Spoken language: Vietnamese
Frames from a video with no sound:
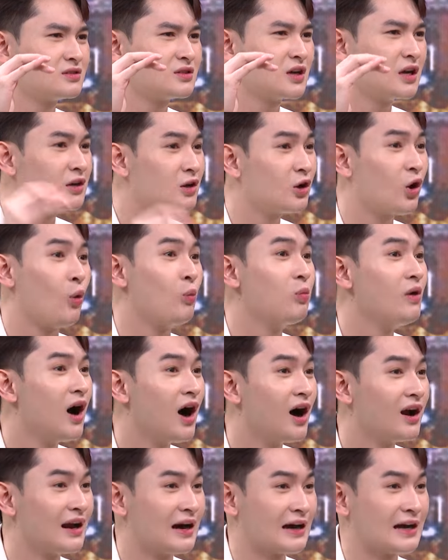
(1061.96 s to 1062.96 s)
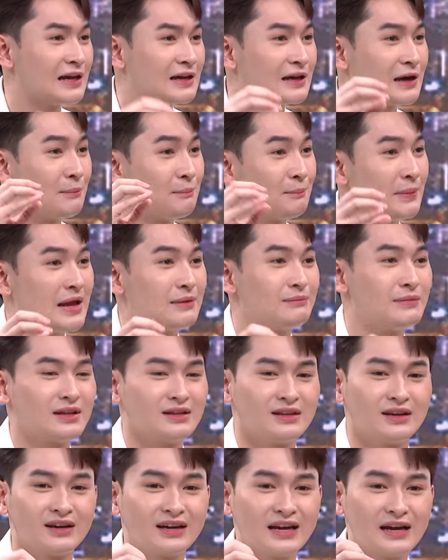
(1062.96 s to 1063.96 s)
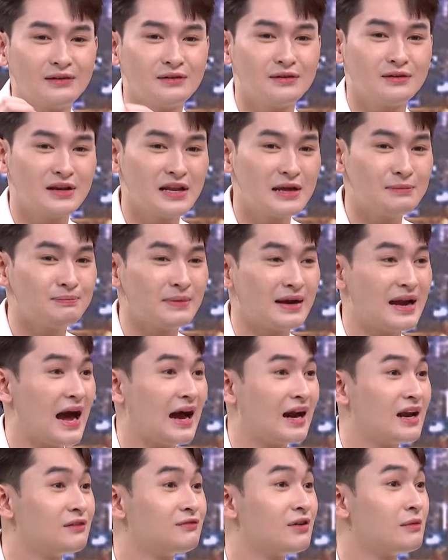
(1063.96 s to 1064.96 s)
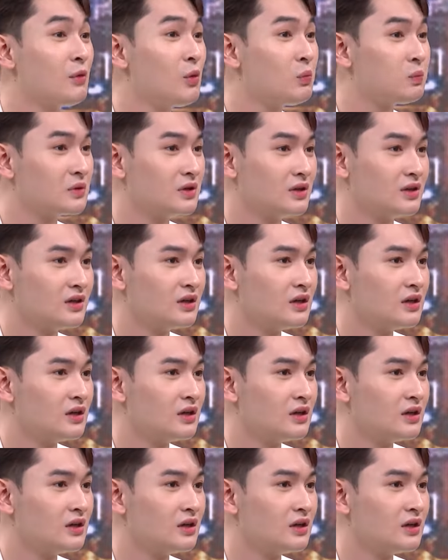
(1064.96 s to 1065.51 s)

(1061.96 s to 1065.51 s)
kinh khủng hơn là cái comment mà những cái clip mà đăng lên Facebook nữa